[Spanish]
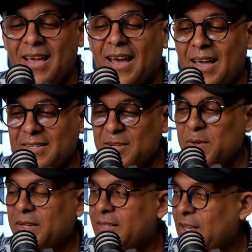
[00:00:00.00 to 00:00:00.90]
A ese
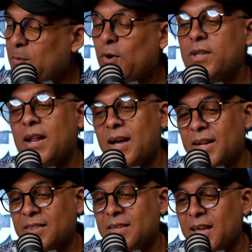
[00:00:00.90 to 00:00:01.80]
nivel es que estás. Porque ya la
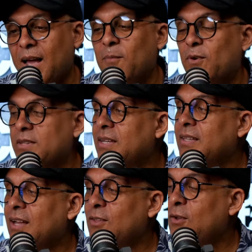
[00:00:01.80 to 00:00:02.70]
grande ya, pero la chiquita,